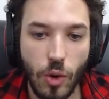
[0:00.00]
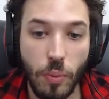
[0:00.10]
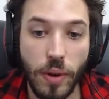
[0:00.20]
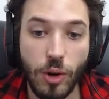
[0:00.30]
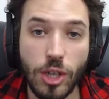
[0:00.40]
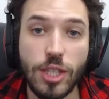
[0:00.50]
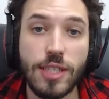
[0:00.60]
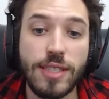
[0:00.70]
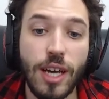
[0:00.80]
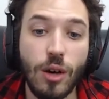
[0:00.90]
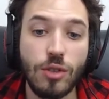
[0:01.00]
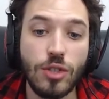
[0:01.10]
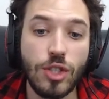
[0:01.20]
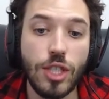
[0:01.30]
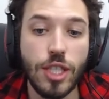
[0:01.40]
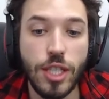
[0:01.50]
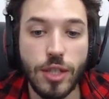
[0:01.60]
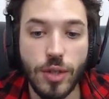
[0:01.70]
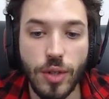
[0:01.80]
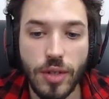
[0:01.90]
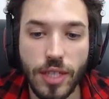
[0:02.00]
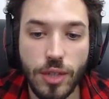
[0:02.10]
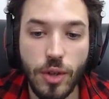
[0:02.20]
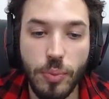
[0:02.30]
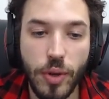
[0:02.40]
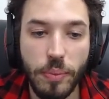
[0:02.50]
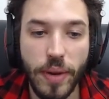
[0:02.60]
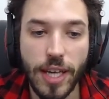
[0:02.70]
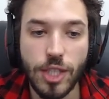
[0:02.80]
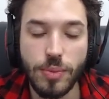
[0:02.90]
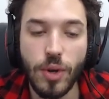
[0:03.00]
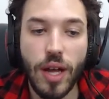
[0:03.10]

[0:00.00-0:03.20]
Um pacote inicial de ídolo, ídolo por empréstimo.